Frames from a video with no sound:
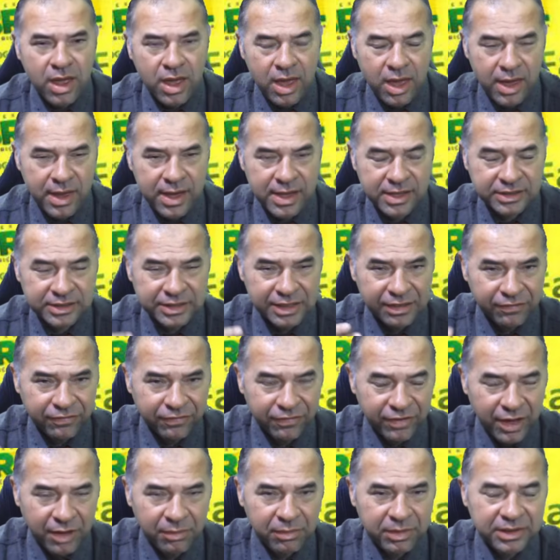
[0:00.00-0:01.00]
Essa
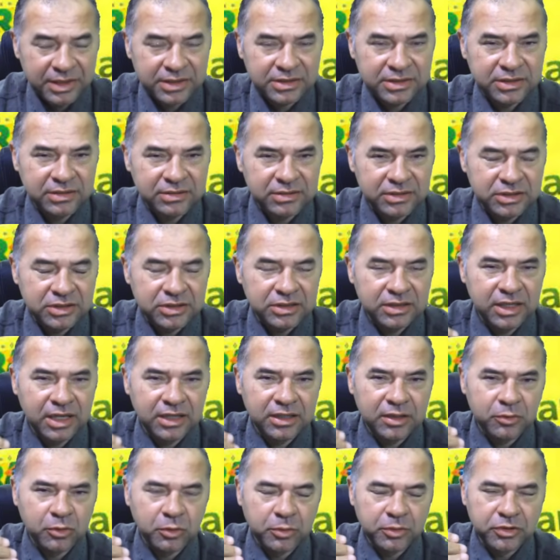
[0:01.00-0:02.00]
verba está sendo
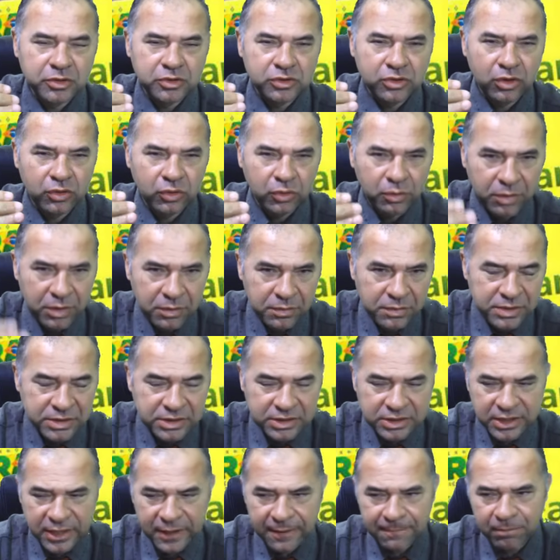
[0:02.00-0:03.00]
destinada para o pessoal do
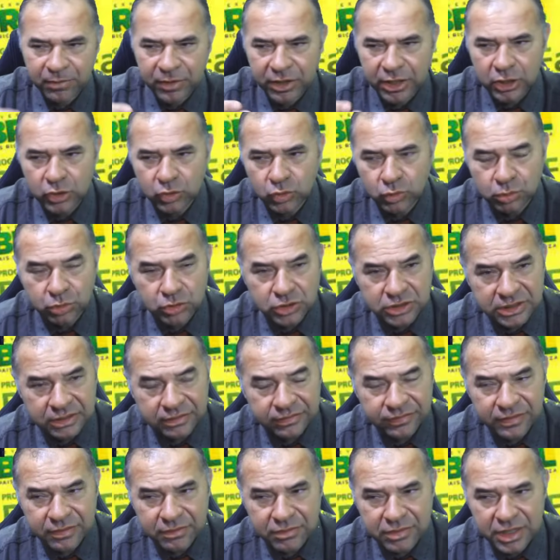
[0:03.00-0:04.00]
BPC e do Bolsa
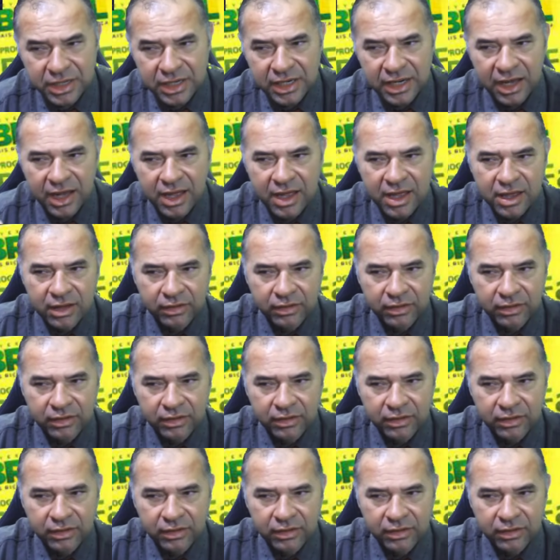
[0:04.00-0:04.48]
Família.